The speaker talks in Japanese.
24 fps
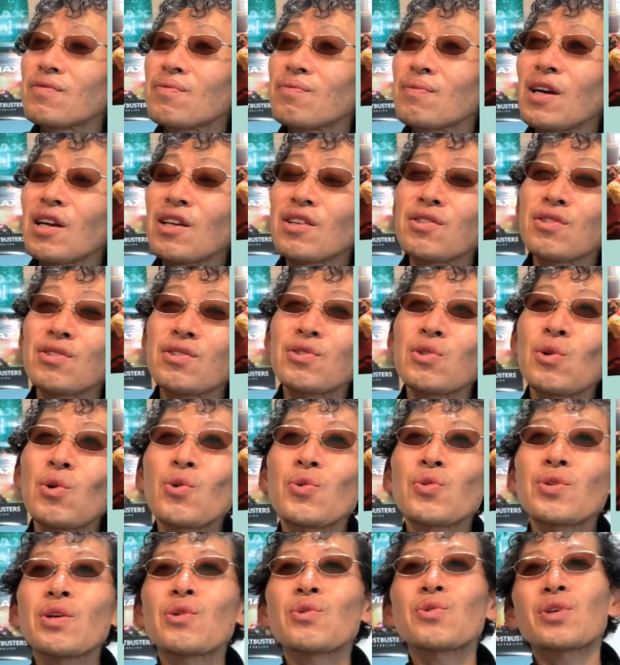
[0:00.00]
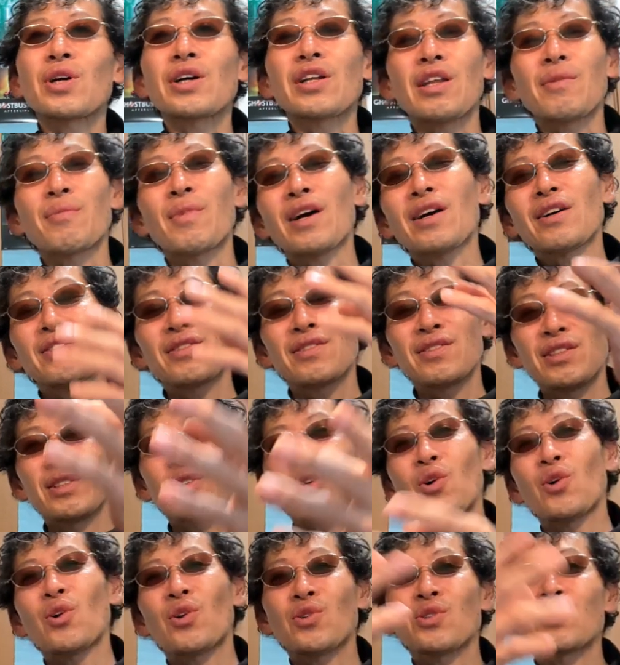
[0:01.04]
まあそういうふうなことがね、まあい
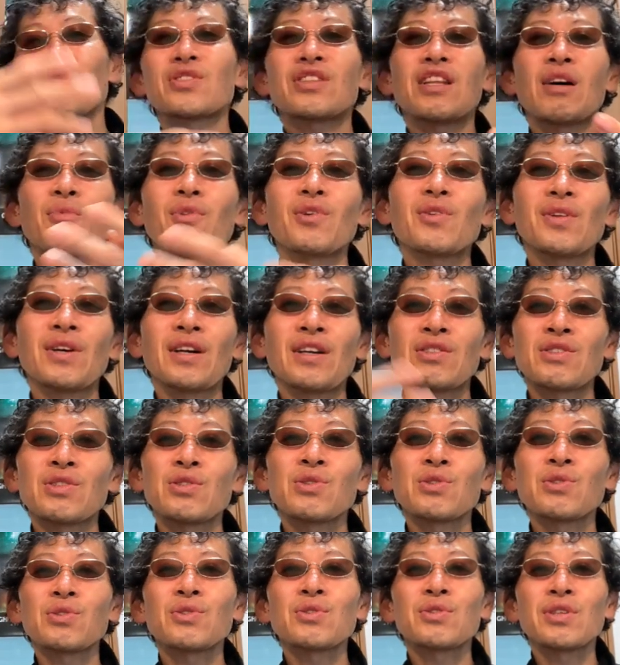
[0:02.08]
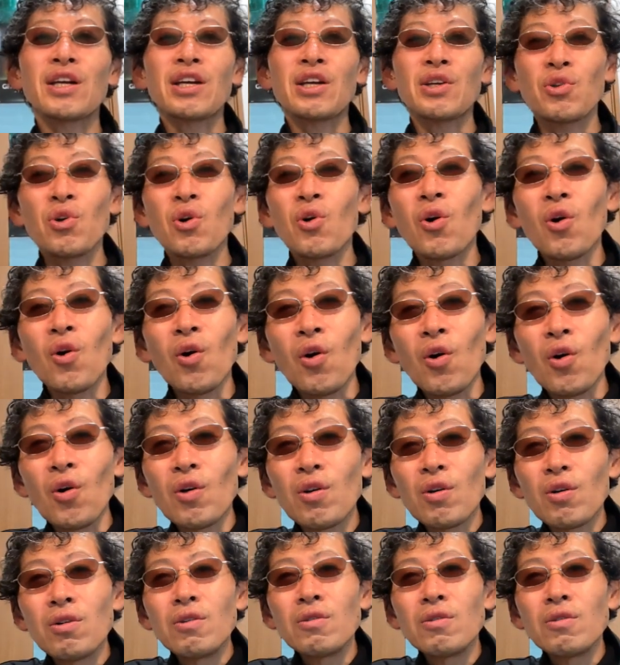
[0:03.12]
ろいろ吸ったもんだが続くんだけど、